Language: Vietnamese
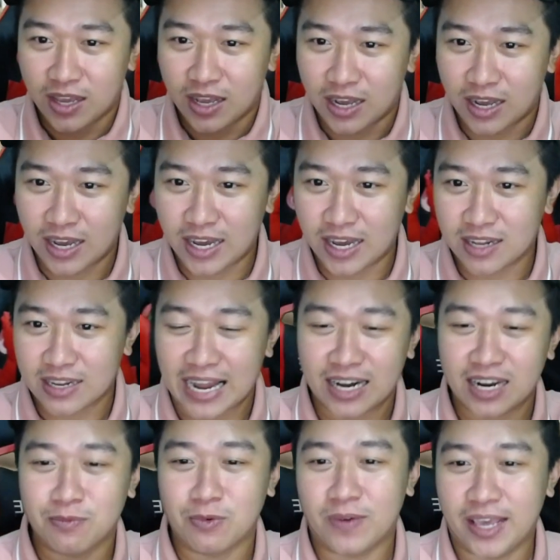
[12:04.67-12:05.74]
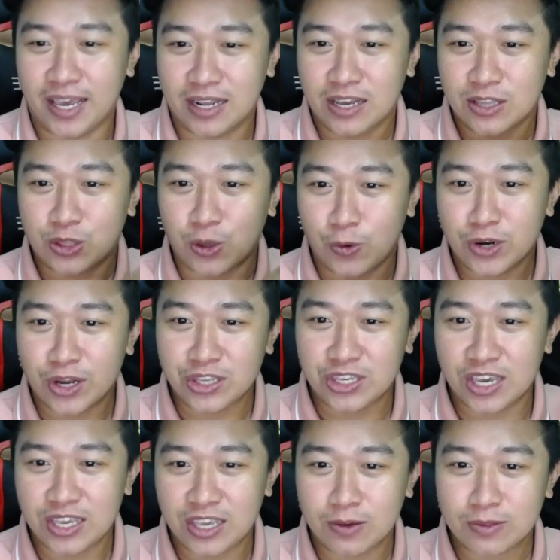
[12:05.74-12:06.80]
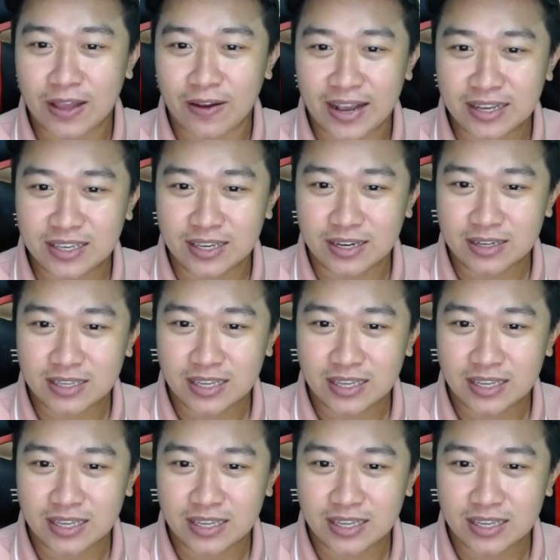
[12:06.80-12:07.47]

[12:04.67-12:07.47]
à, đăng lên một liền tụi nó chế diệu tao ăn trực